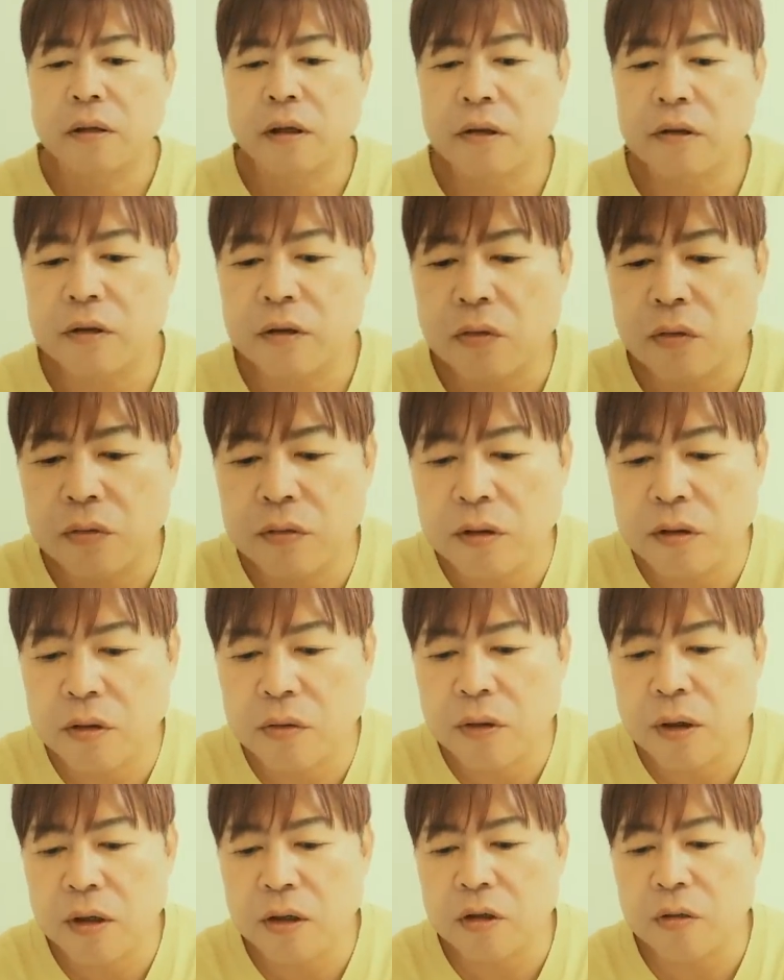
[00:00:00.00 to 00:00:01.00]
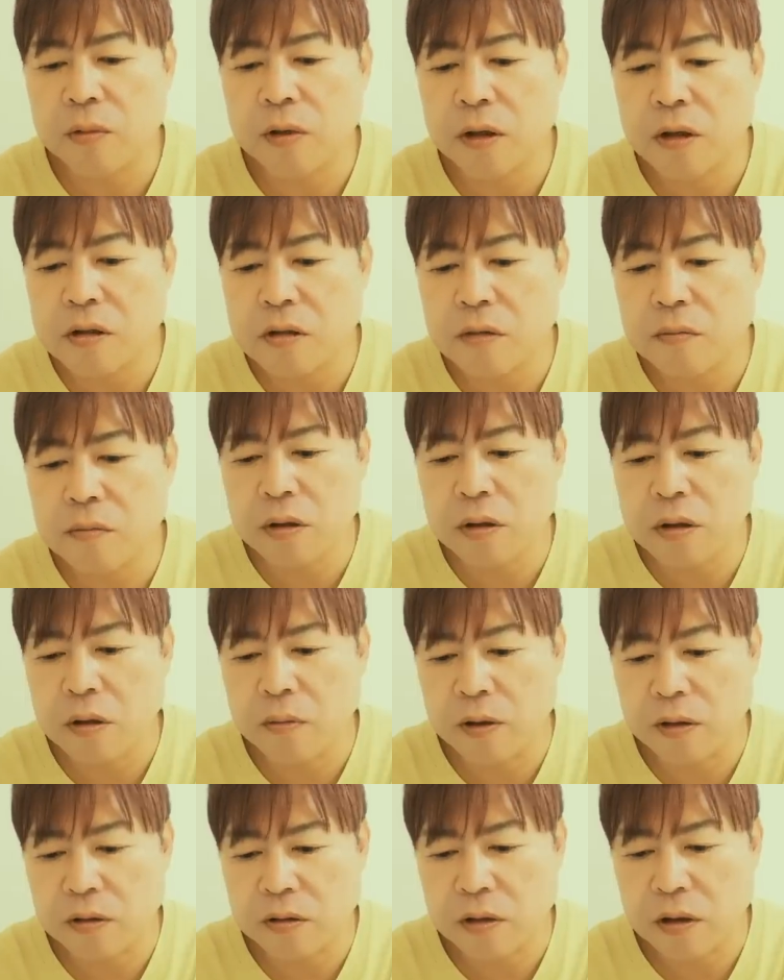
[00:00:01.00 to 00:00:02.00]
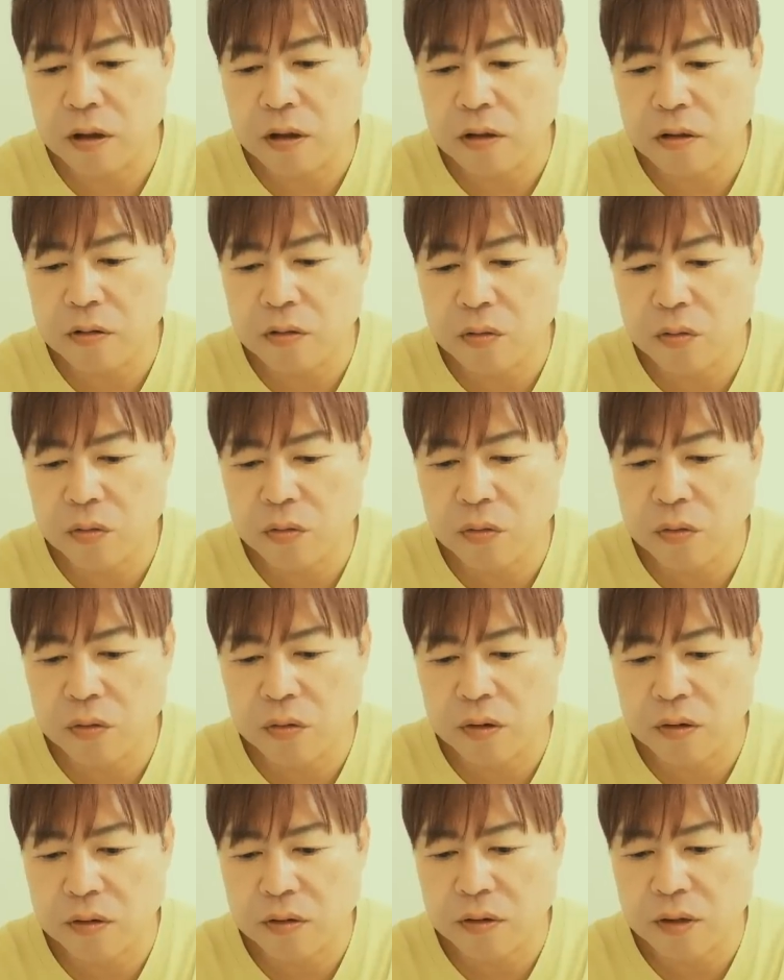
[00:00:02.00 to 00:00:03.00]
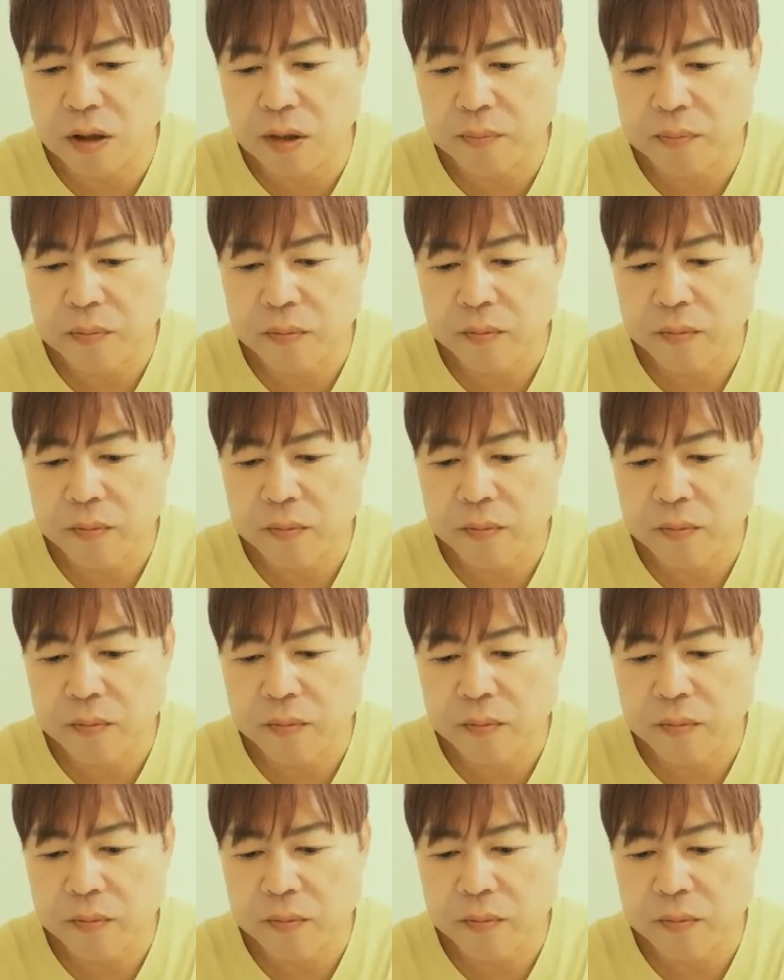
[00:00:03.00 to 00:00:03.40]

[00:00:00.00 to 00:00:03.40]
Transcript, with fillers: 皆さんこんにちは。いつも配見てます。体調どうですか